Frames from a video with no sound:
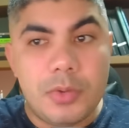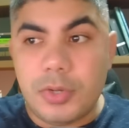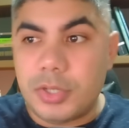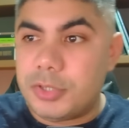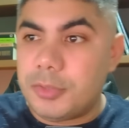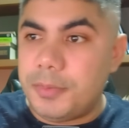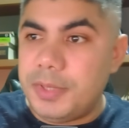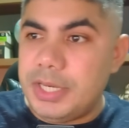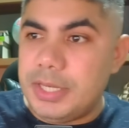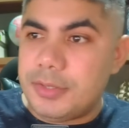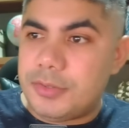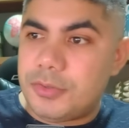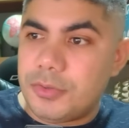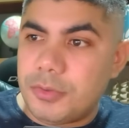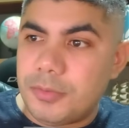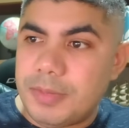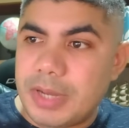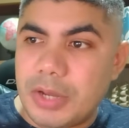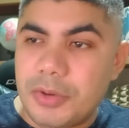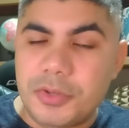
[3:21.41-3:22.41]
Enquanto o
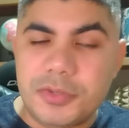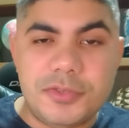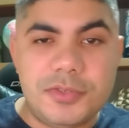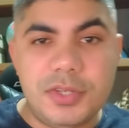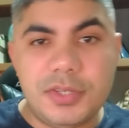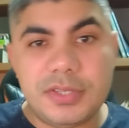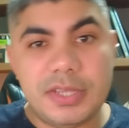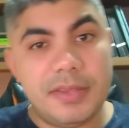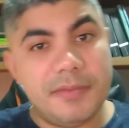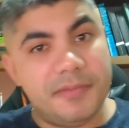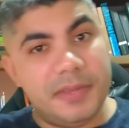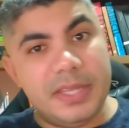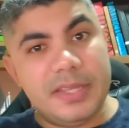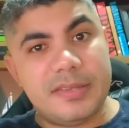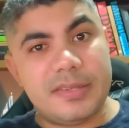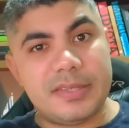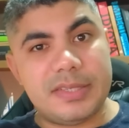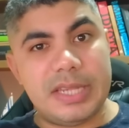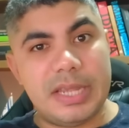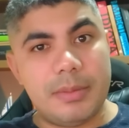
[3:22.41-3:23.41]
ministro Barroso diz que
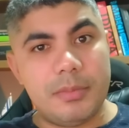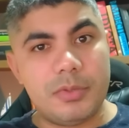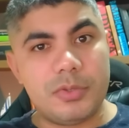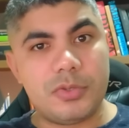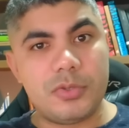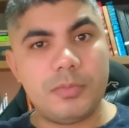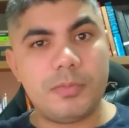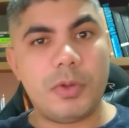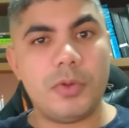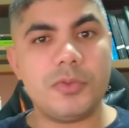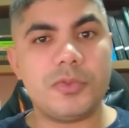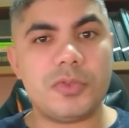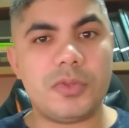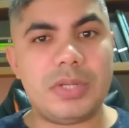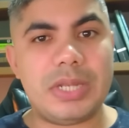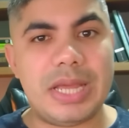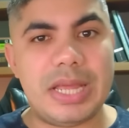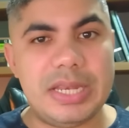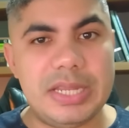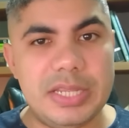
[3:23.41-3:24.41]
vencemos o
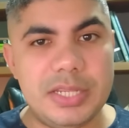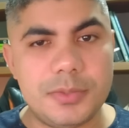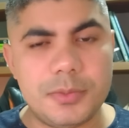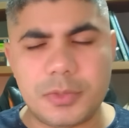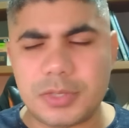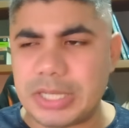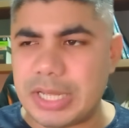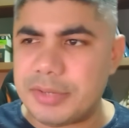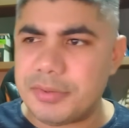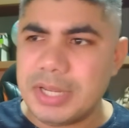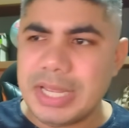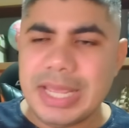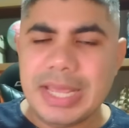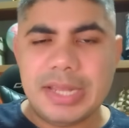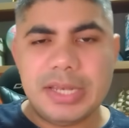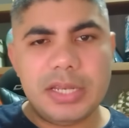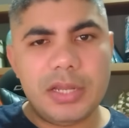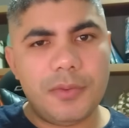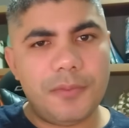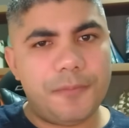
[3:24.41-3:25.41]
bolsonarismo. Claro,
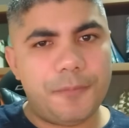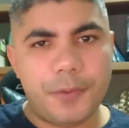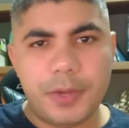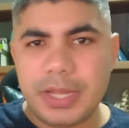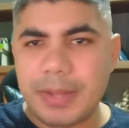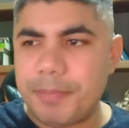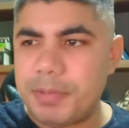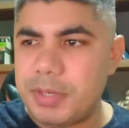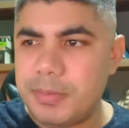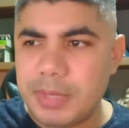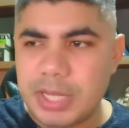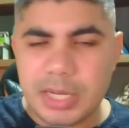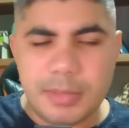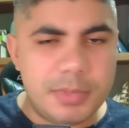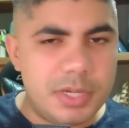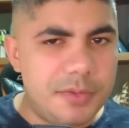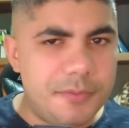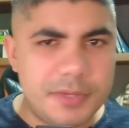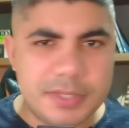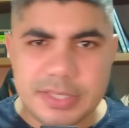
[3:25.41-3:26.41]
não foi a primeira
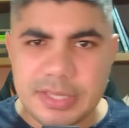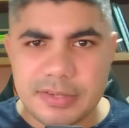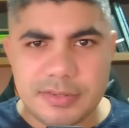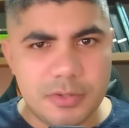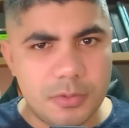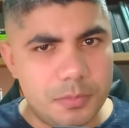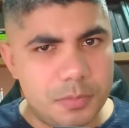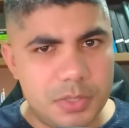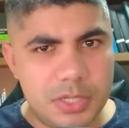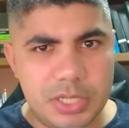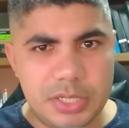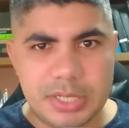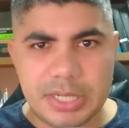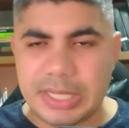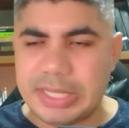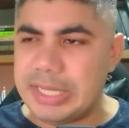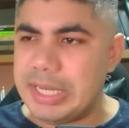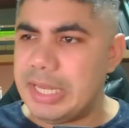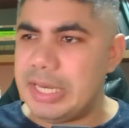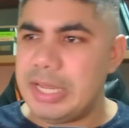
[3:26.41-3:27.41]
manifestação
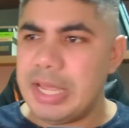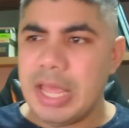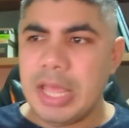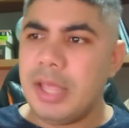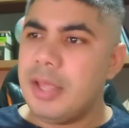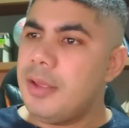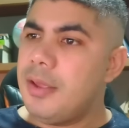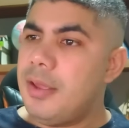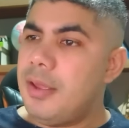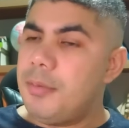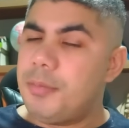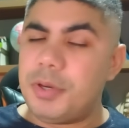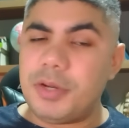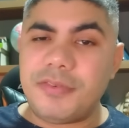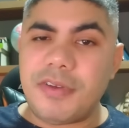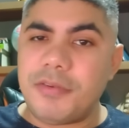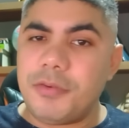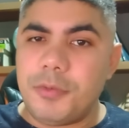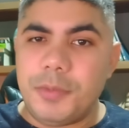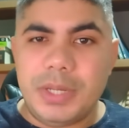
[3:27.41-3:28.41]
política dele,
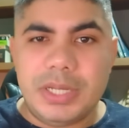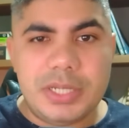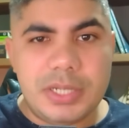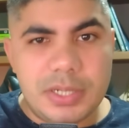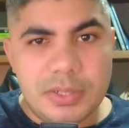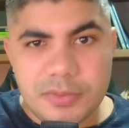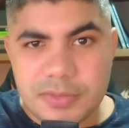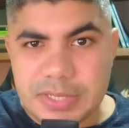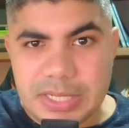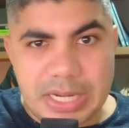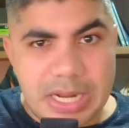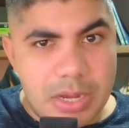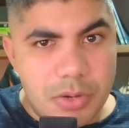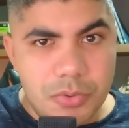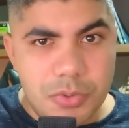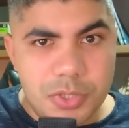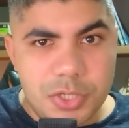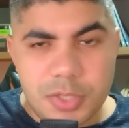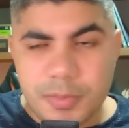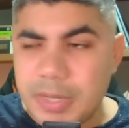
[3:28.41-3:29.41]
provavelmente não será a
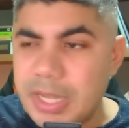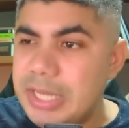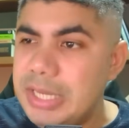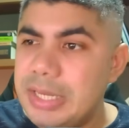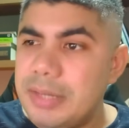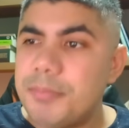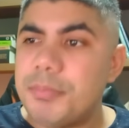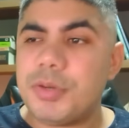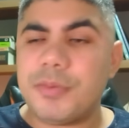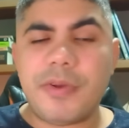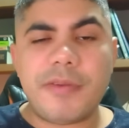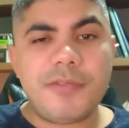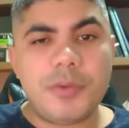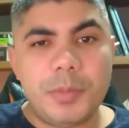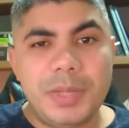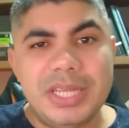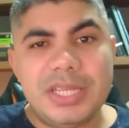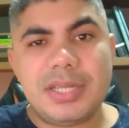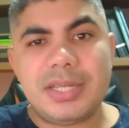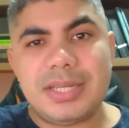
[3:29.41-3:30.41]
última e
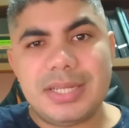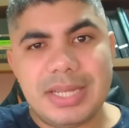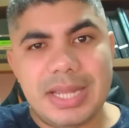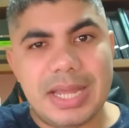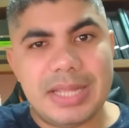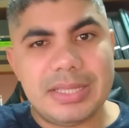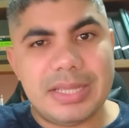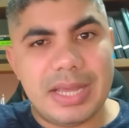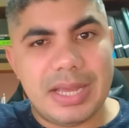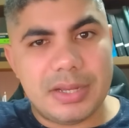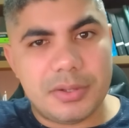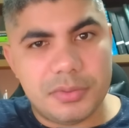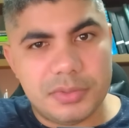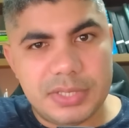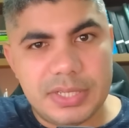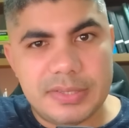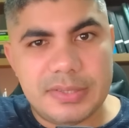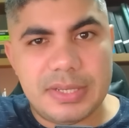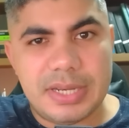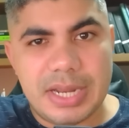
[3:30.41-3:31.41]
provavelmente nada
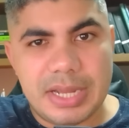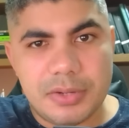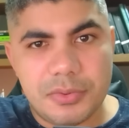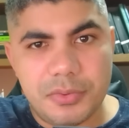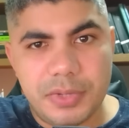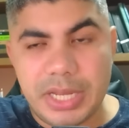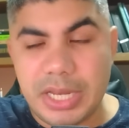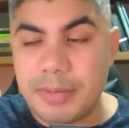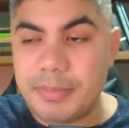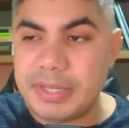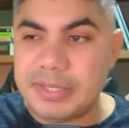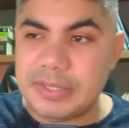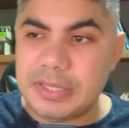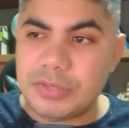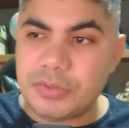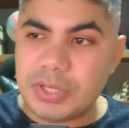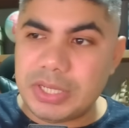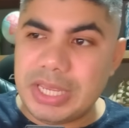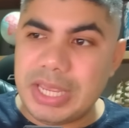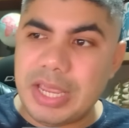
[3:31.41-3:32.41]
acontecerá com ele. Mas
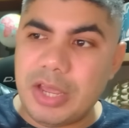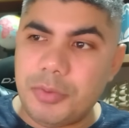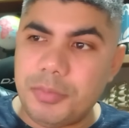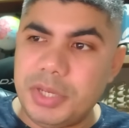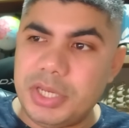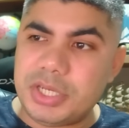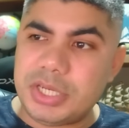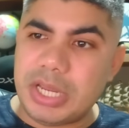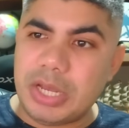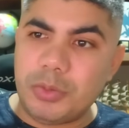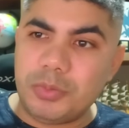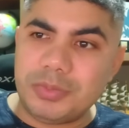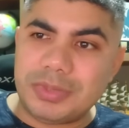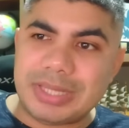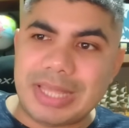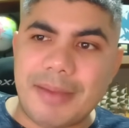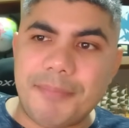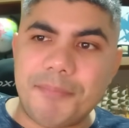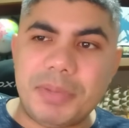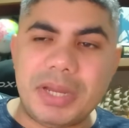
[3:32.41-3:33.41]
isso aqui realmente é um
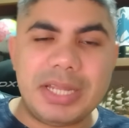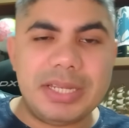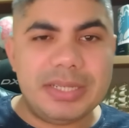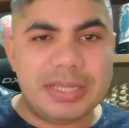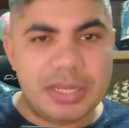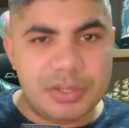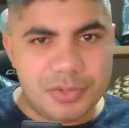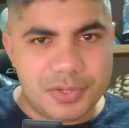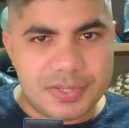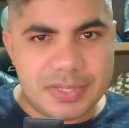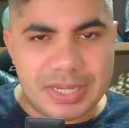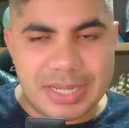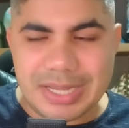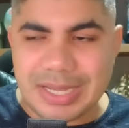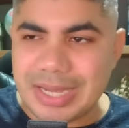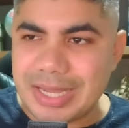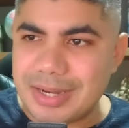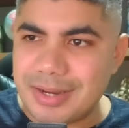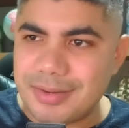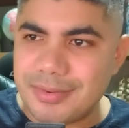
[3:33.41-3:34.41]
tapa na nossa
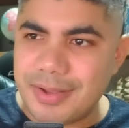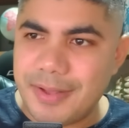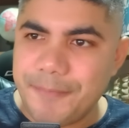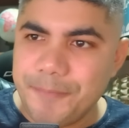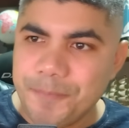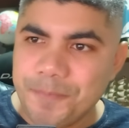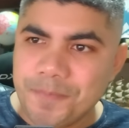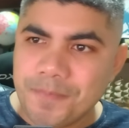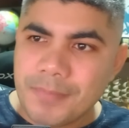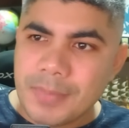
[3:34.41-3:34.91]
cara, não é?